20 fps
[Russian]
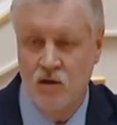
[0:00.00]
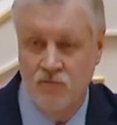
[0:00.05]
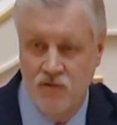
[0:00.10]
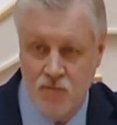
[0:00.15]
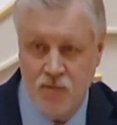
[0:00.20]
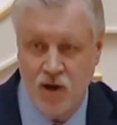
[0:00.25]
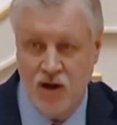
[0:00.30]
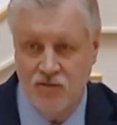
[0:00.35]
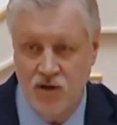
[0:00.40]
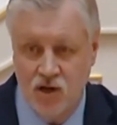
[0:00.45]

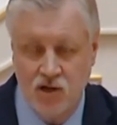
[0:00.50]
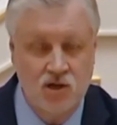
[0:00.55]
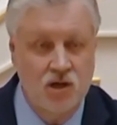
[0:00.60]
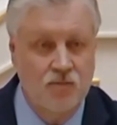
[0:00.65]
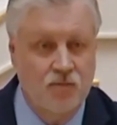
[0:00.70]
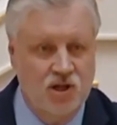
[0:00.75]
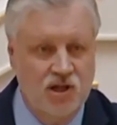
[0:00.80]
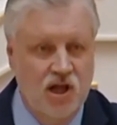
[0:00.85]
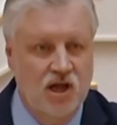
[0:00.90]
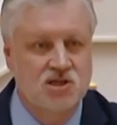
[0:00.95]
Вы
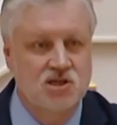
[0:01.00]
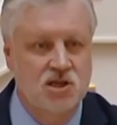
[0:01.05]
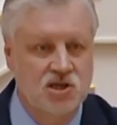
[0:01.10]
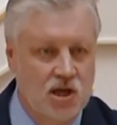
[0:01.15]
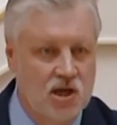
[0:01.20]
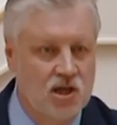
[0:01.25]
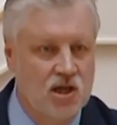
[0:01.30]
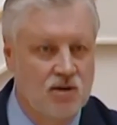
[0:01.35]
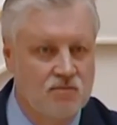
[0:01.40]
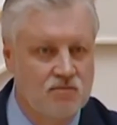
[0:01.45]
привыкли к
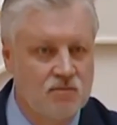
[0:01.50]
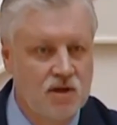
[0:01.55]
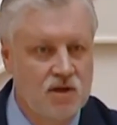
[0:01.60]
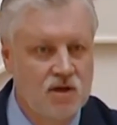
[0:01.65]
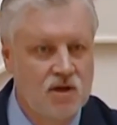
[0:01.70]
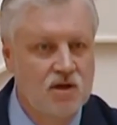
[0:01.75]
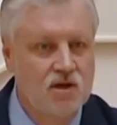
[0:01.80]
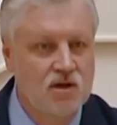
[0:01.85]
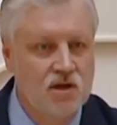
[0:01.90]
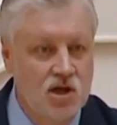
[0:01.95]
продолжительным
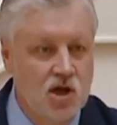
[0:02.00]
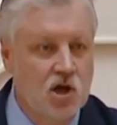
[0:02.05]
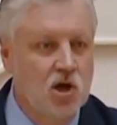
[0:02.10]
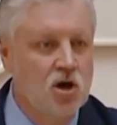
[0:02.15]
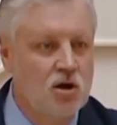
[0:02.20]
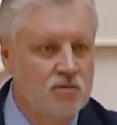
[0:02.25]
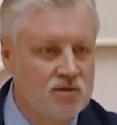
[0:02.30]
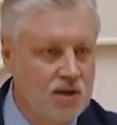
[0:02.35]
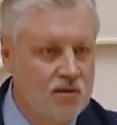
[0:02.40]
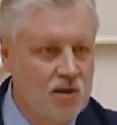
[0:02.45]
и
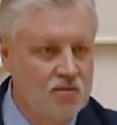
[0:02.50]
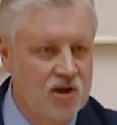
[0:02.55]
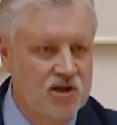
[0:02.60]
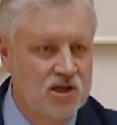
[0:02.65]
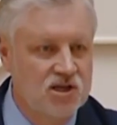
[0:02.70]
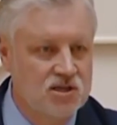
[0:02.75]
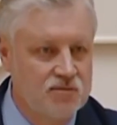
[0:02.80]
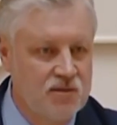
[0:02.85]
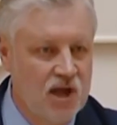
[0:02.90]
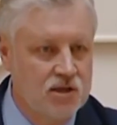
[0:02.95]
громким
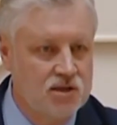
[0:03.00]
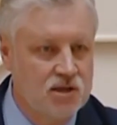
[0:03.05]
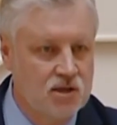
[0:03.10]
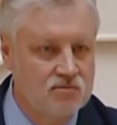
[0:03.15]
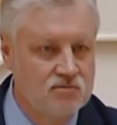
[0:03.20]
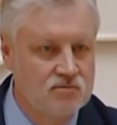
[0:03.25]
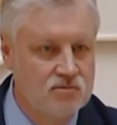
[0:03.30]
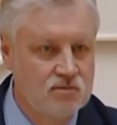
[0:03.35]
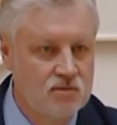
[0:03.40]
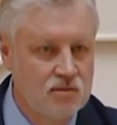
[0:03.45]

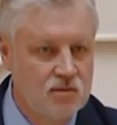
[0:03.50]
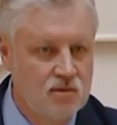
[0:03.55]
аплодисментам.